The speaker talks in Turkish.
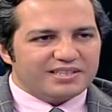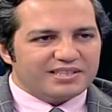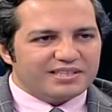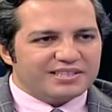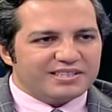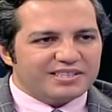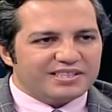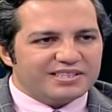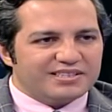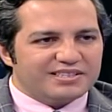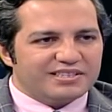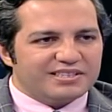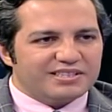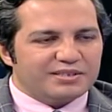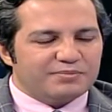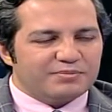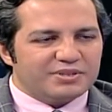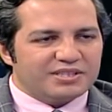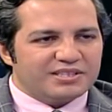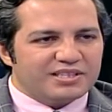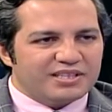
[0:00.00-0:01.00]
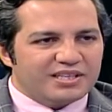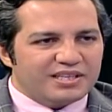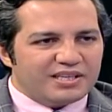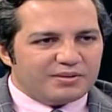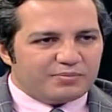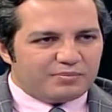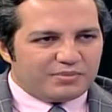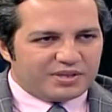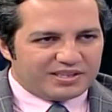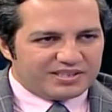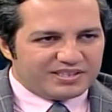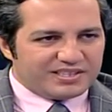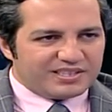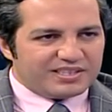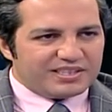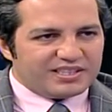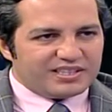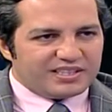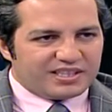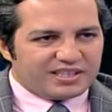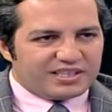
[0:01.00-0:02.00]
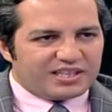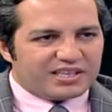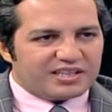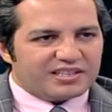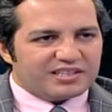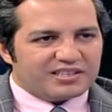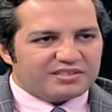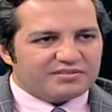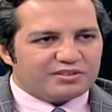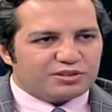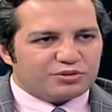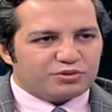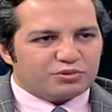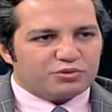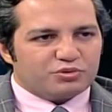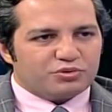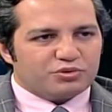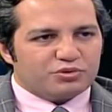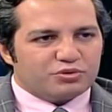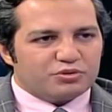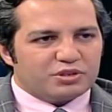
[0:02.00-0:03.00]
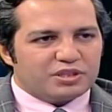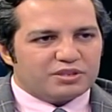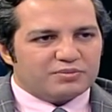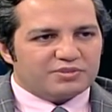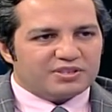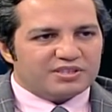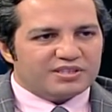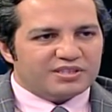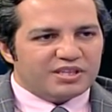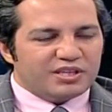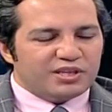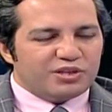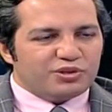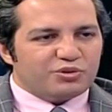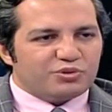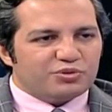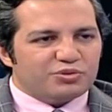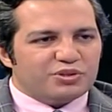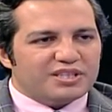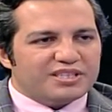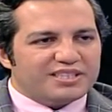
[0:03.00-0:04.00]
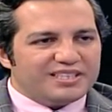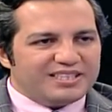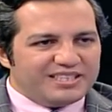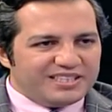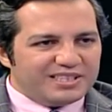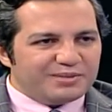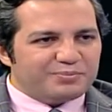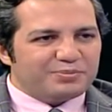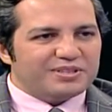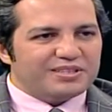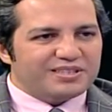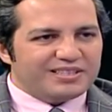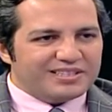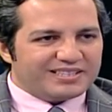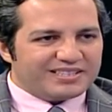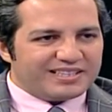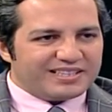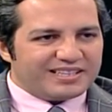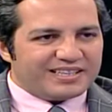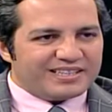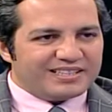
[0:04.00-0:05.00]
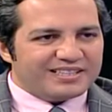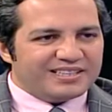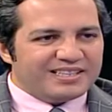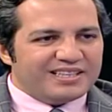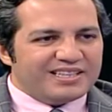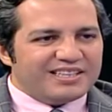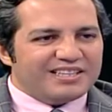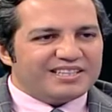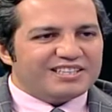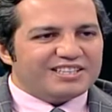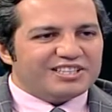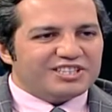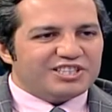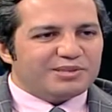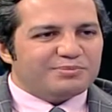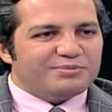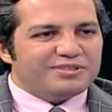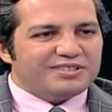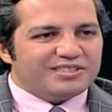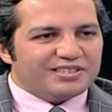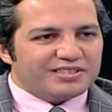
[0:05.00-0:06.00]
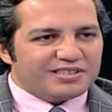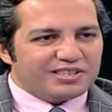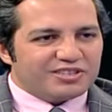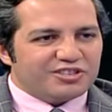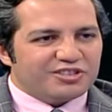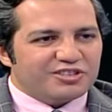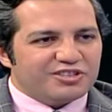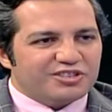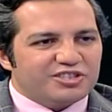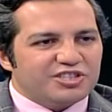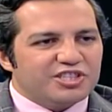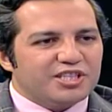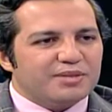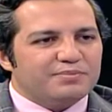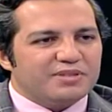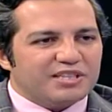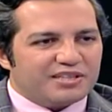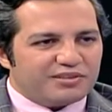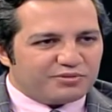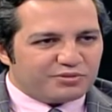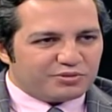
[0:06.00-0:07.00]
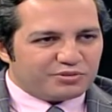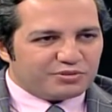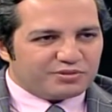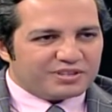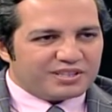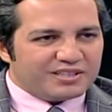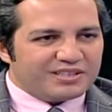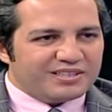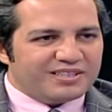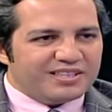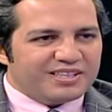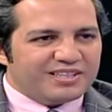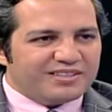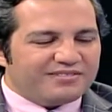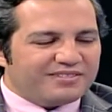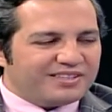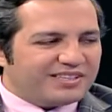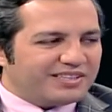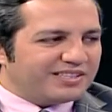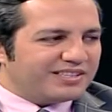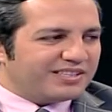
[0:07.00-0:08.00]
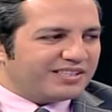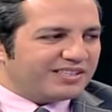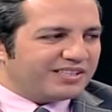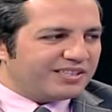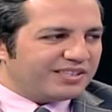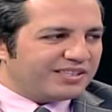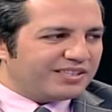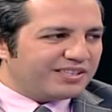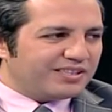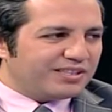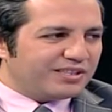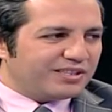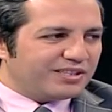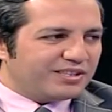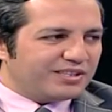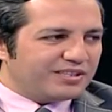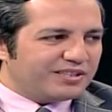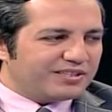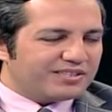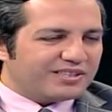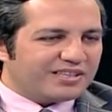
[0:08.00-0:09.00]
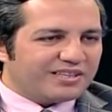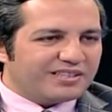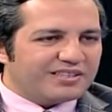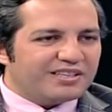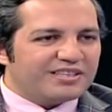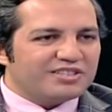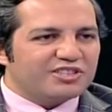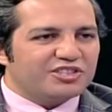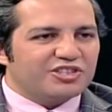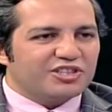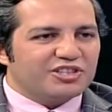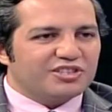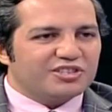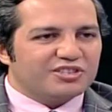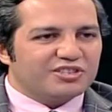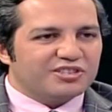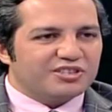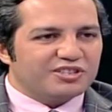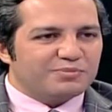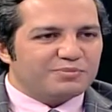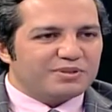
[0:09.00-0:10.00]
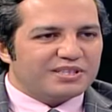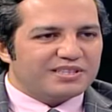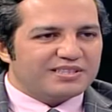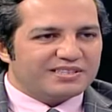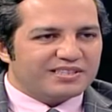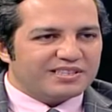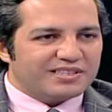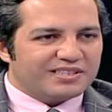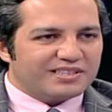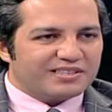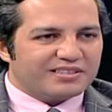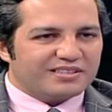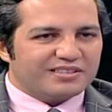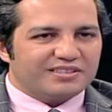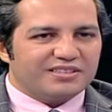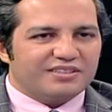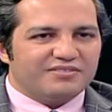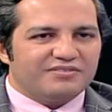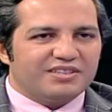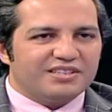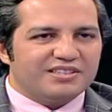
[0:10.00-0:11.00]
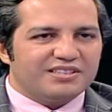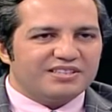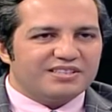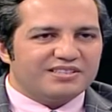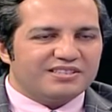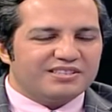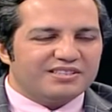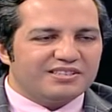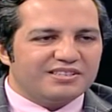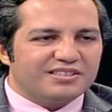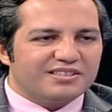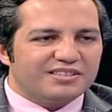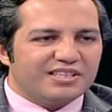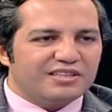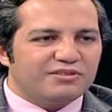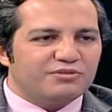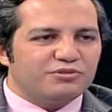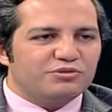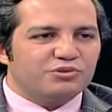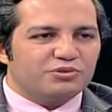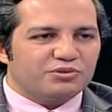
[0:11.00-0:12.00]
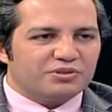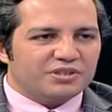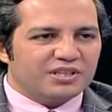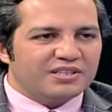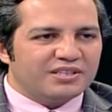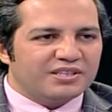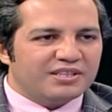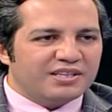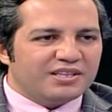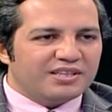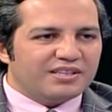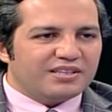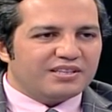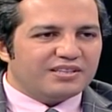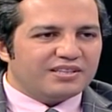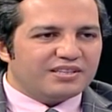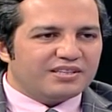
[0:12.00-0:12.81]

indeks dediğimiz bazı ayarları var ultrasonlarımızın. Onlar iyi yapıldıysa eğer e, cebinizde taşıdığınız cep telefonundan veyahut da e, saatlerce çalıştığınız bilgisayar ekranından veyahut da izlediğiniz televizyondan e,